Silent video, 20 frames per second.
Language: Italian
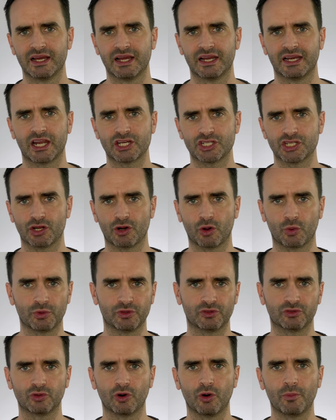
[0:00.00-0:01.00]
Lascerò qui
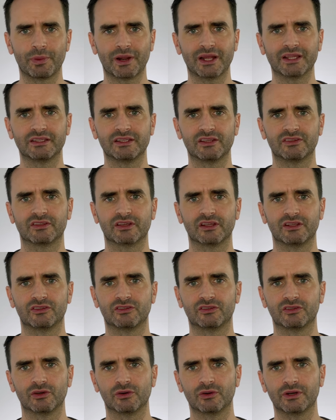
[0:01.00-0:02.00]
sopra in
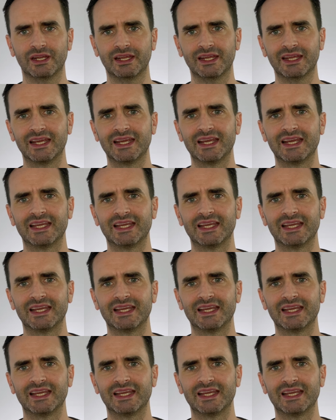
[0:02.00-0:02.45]
descrizione